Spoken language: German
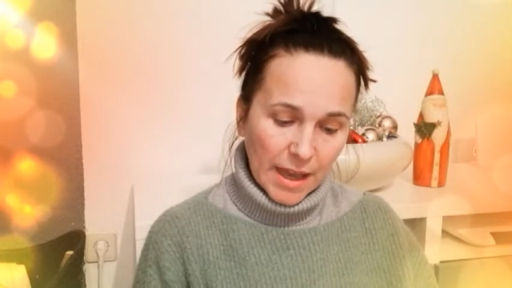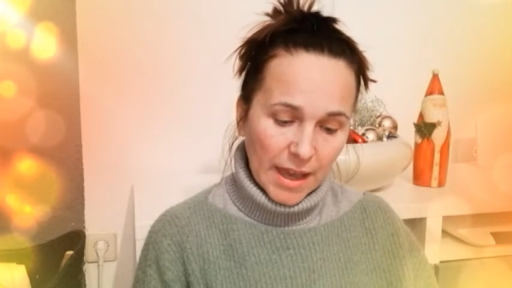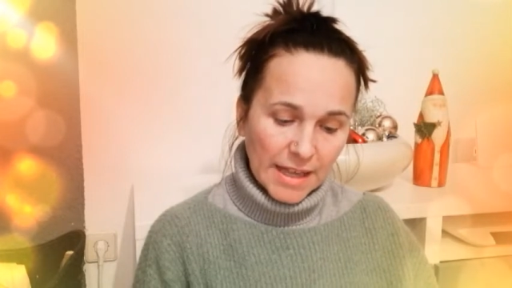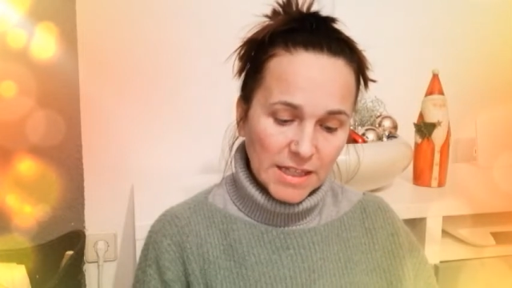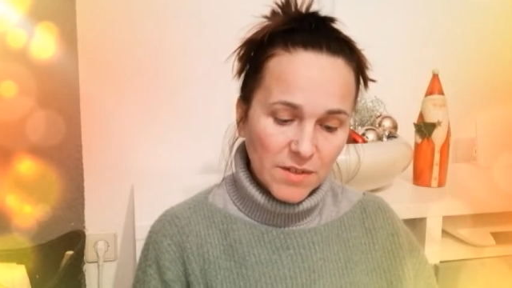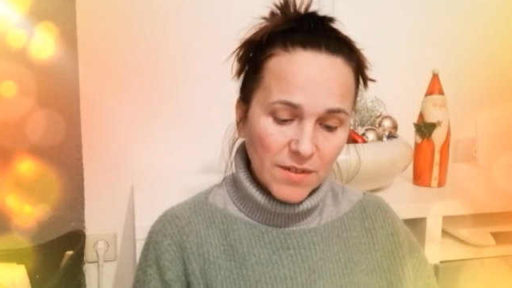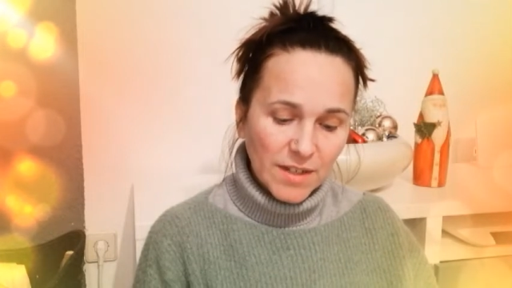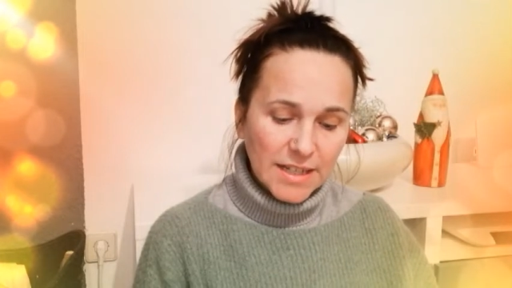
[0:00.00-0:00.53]

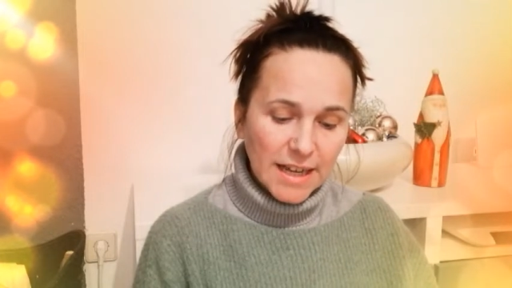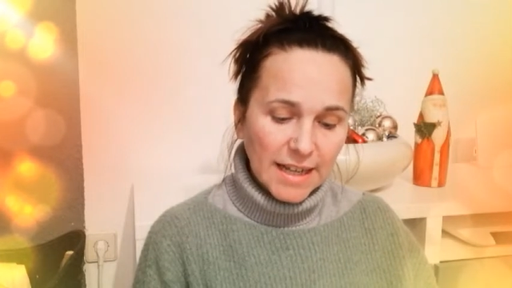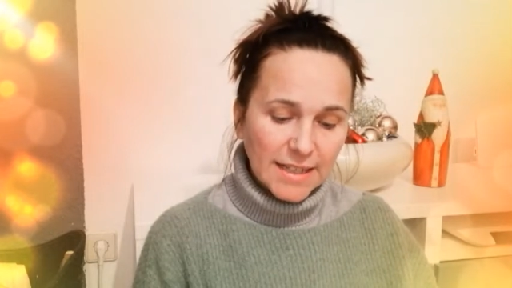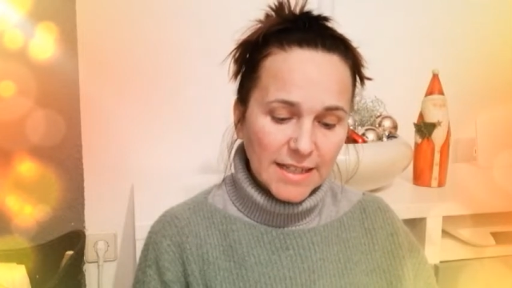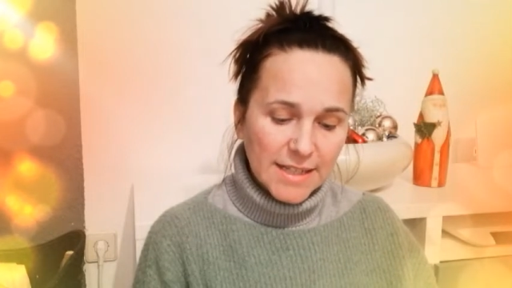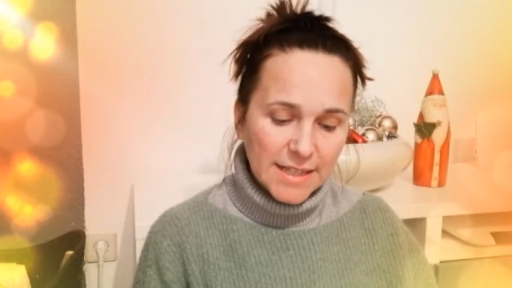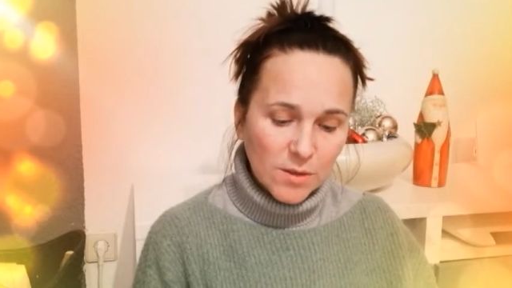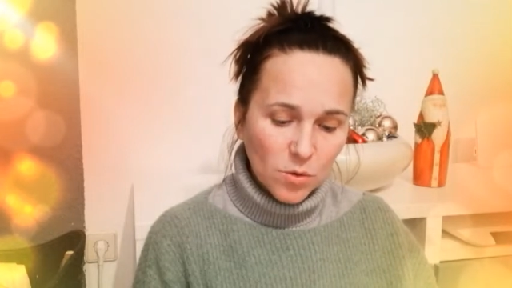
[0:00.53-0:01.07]
Es wehte
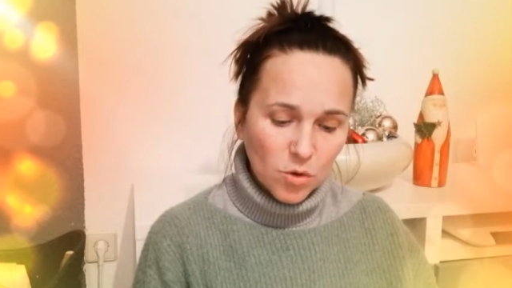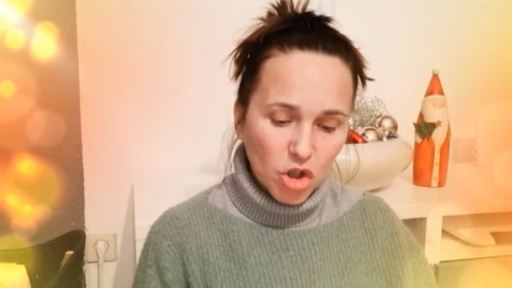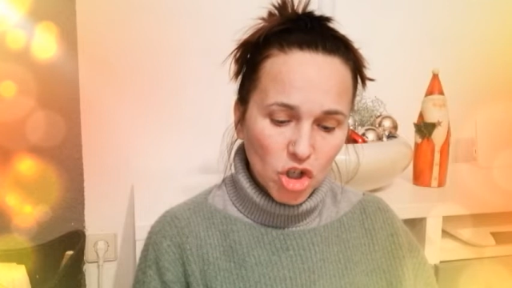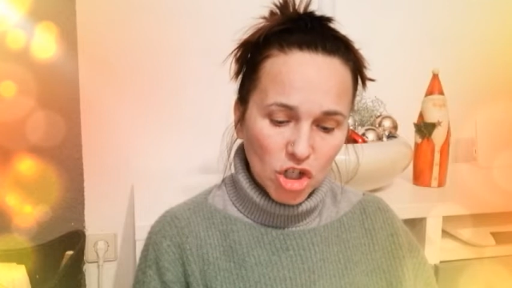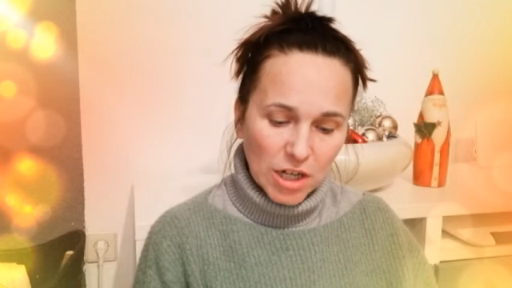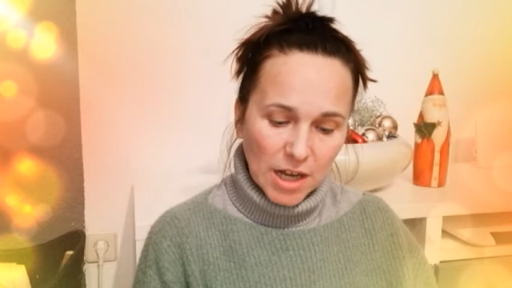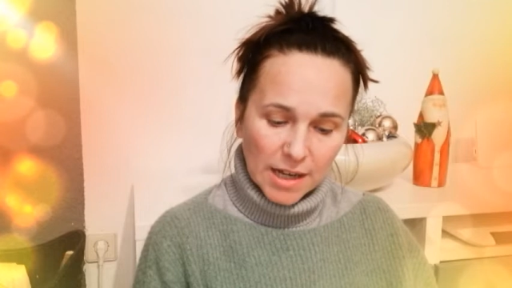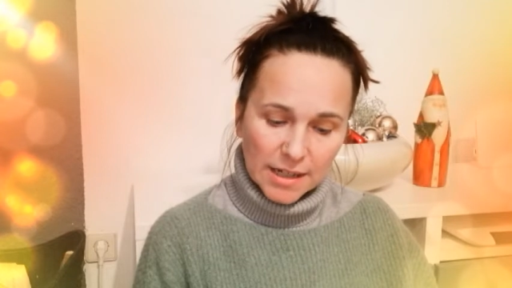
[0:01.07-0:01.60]
ein so
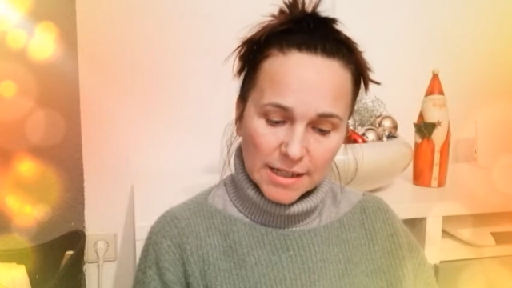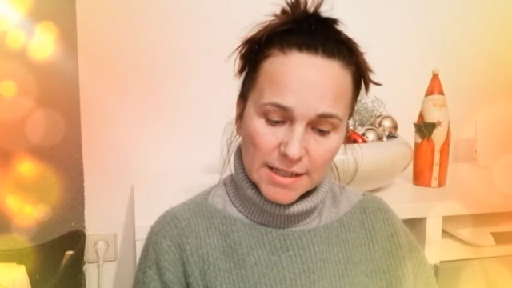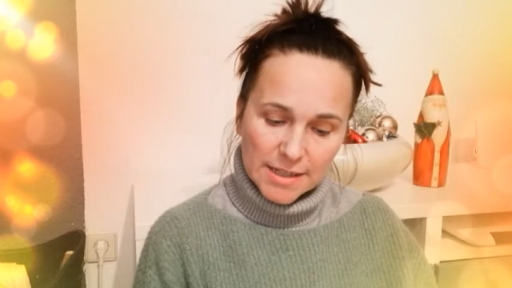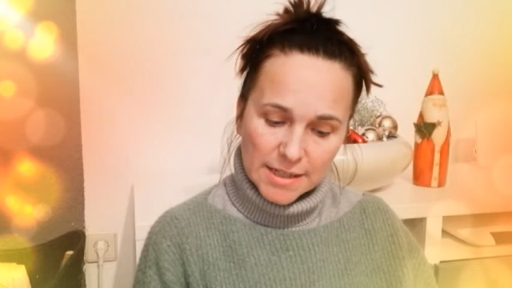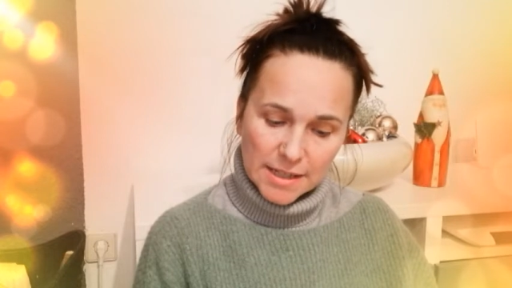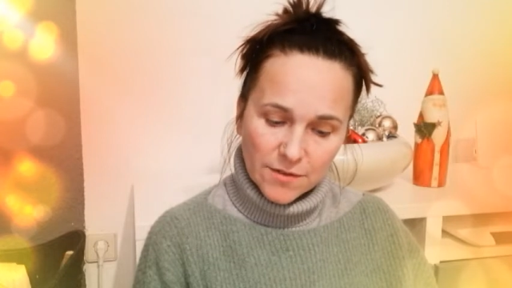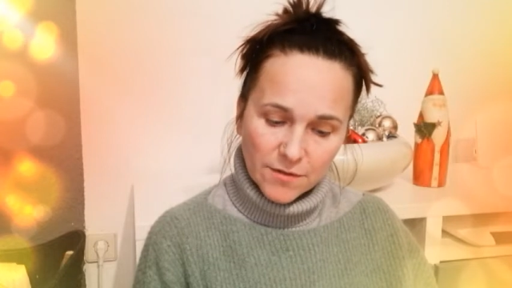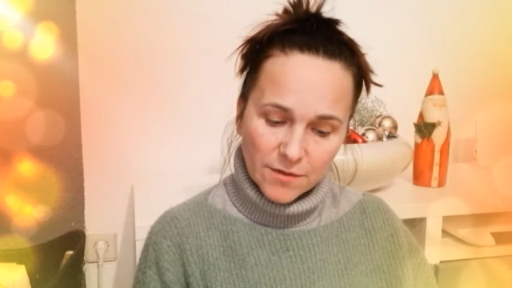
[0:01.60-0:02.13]
starker
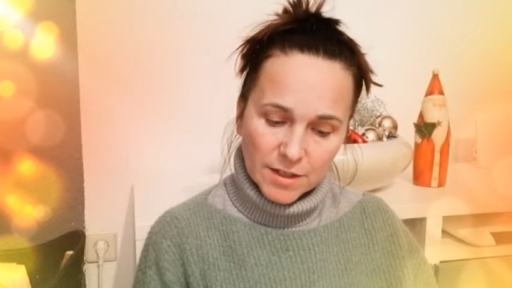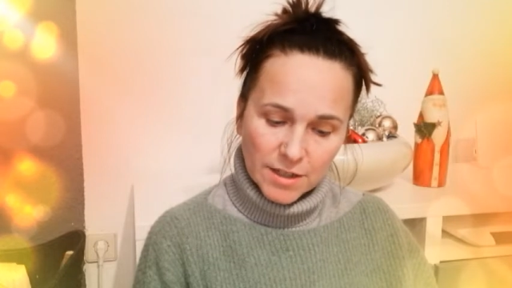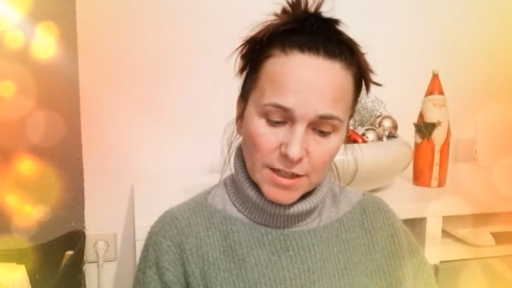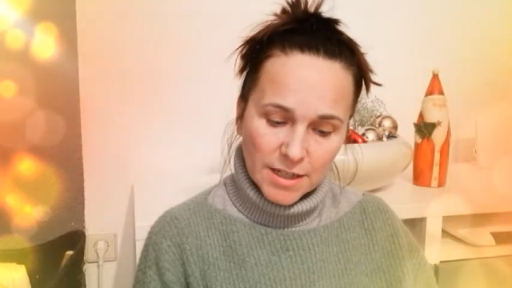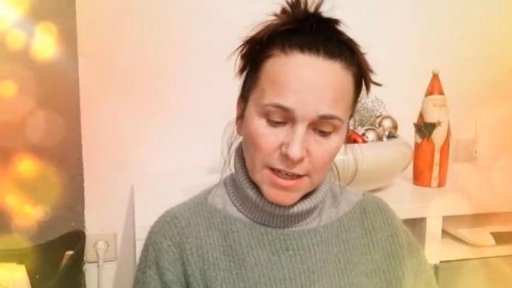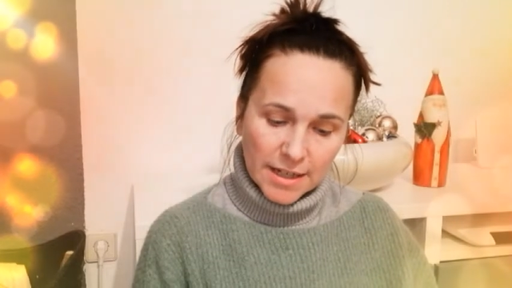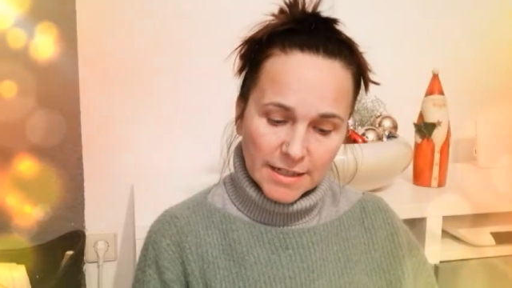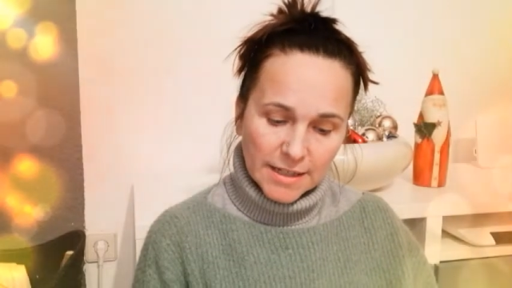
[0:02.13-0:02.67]
Seewind,